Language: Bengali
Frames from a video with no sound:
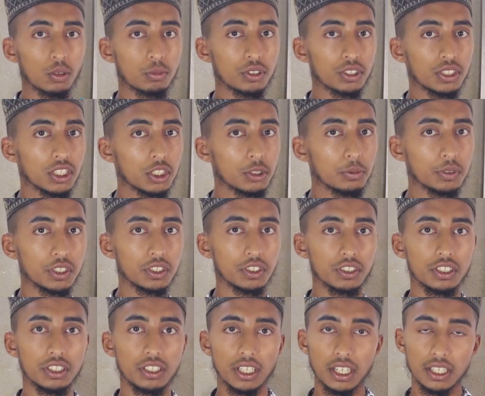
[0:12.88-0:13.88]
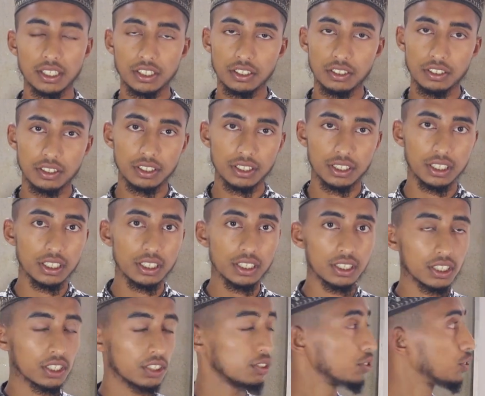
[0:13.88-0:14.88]
সর্বশেষ বিষয়টি নিয়ে হাজির হয়েছি
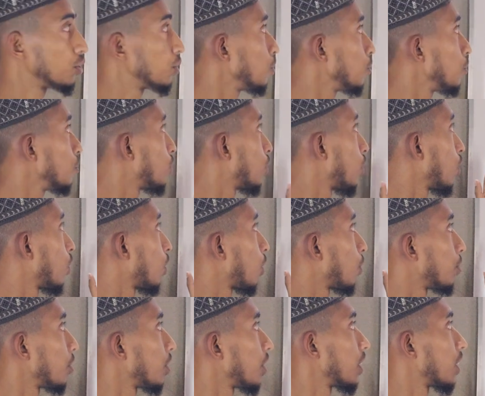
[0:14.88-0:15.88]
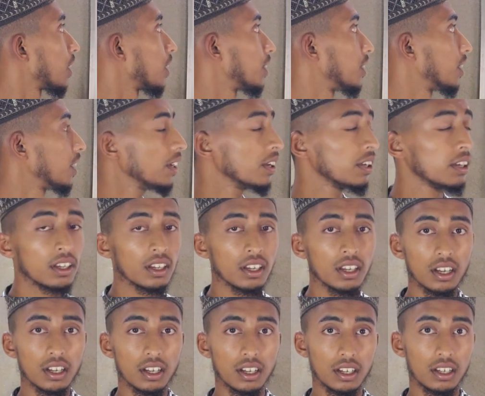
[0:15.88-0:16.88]
সেটি হচ্ছে উত্তল দর্পণের ক্ষেত্রে
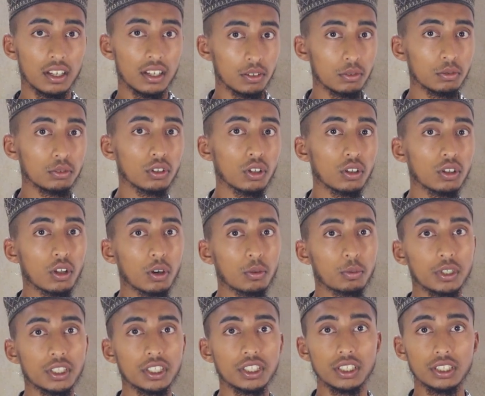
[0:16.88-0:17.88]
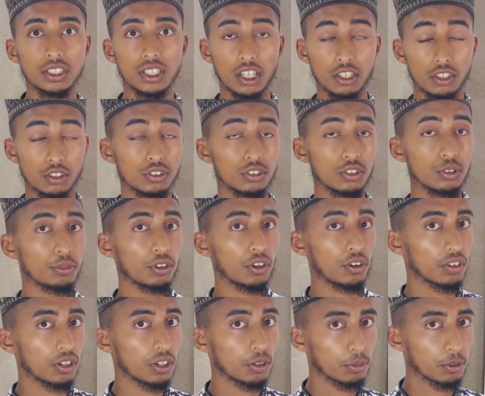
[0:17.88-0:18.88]
উত্তল দর্পণের সাধারণ
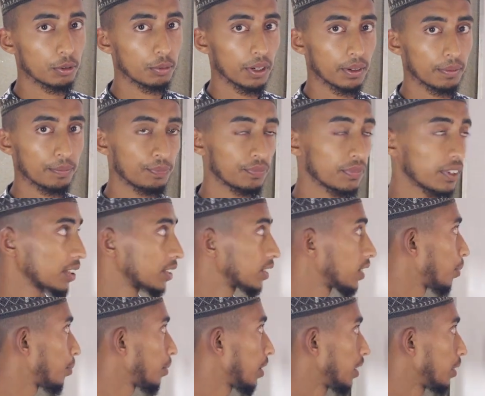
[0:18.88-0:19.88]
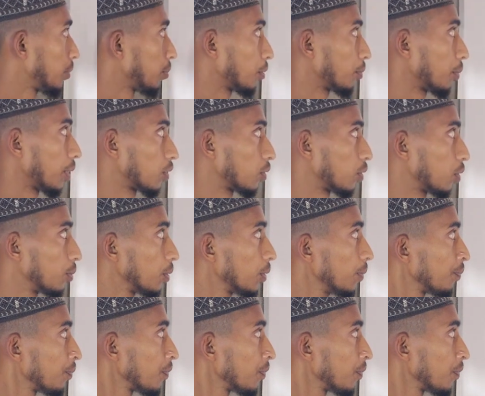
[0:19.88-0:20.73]
সমীকরণের প্রমাণ আজকে আমরা এটি প্রমাণ করব